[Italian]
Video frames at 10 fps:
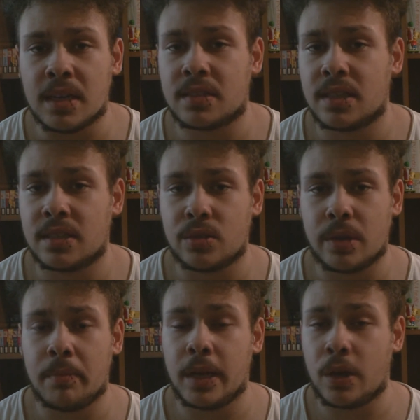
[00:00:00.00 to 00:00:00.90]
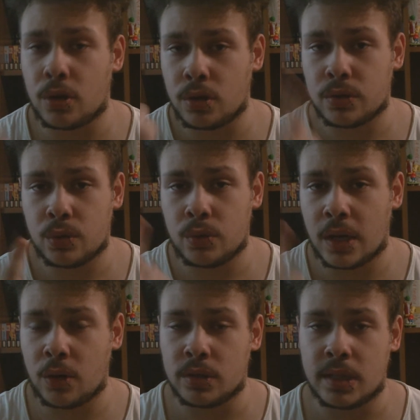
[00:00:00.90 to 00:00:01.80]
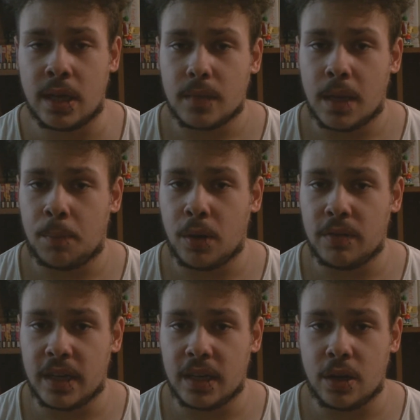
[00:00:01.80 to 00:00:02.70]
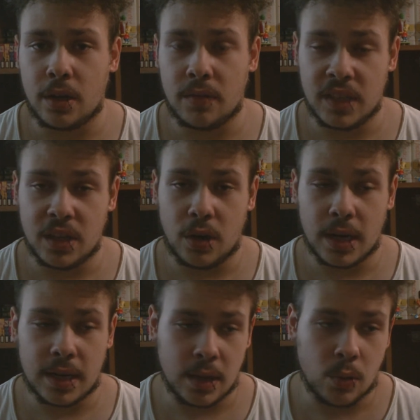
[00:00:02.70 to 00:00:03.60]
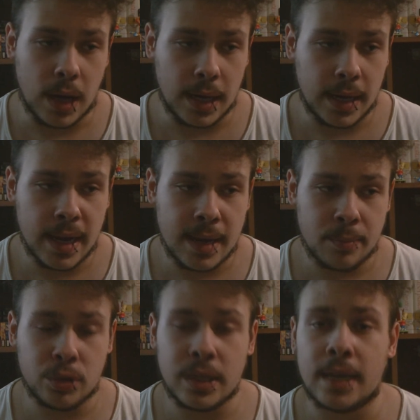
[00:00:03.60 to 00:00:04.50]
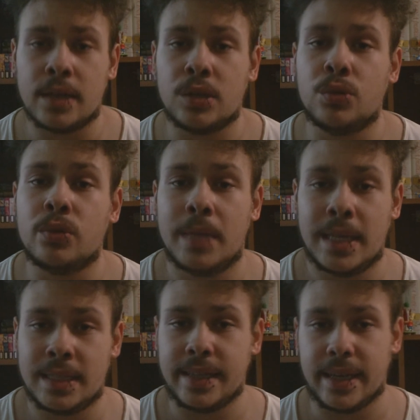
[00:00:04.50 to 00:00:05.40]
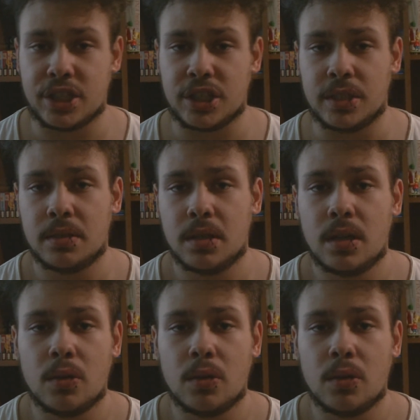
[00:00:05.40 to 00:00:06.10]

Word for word: nel senso che mi ricordo solo una cosa e poi vi, rid- vi dirò anche quale, è il mondiale del 2010